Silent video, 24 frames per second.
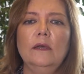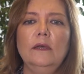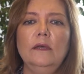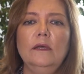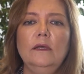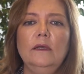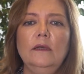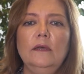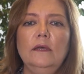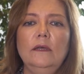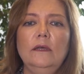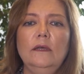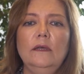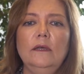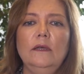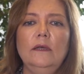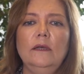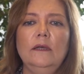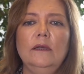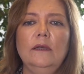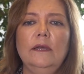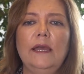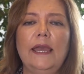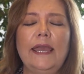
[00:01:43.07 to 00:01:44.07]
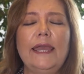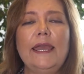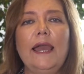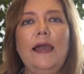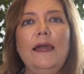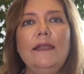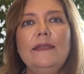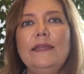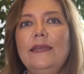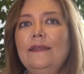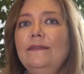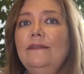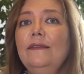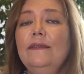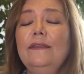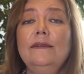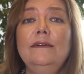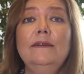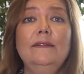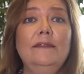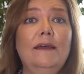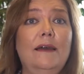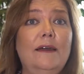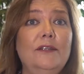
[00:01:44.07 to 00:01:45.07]
Ee, eğer
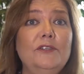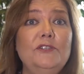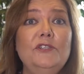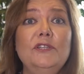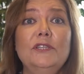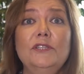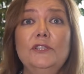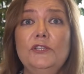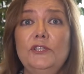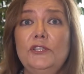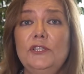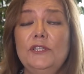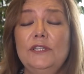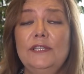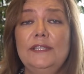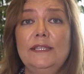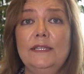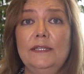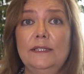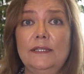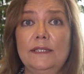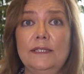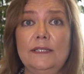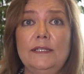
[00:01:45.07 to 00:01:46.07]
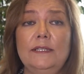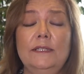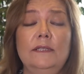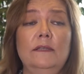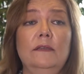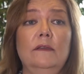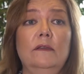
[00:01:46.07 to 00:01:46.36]
yeteri kadar çalışırsanız,